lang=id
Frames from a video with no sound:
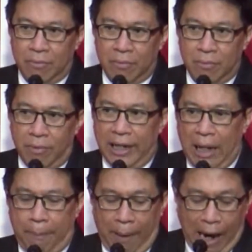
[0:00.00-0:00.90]
Melihat
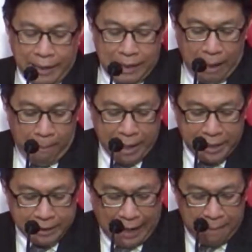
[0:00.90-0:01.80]
apa? Ada
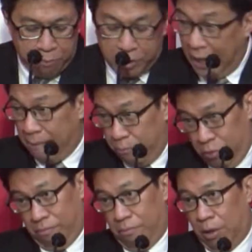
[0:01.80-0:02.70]
banyak
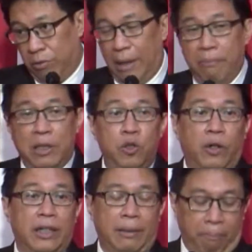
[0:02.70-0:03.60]
tamu-tamu berusaha
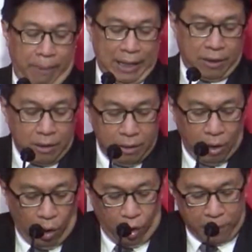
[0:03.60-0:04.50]
menduduki tempat
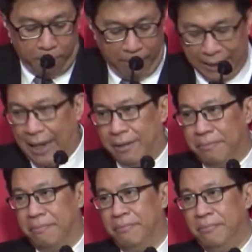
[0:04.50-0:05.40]

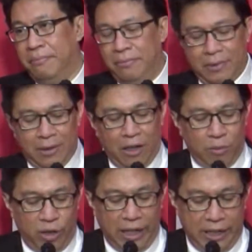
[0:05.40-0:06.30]
kehormatan. Dan
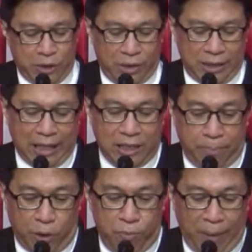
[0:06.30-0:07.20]
kemudian Yesus kasih
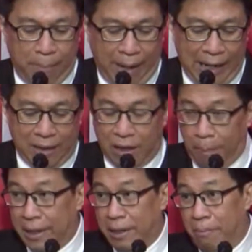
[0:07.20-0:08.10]
perumpamaan
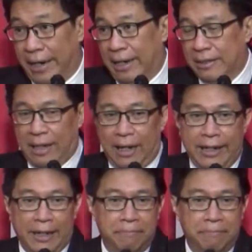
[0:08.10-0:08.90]
kepada mereka sekalian.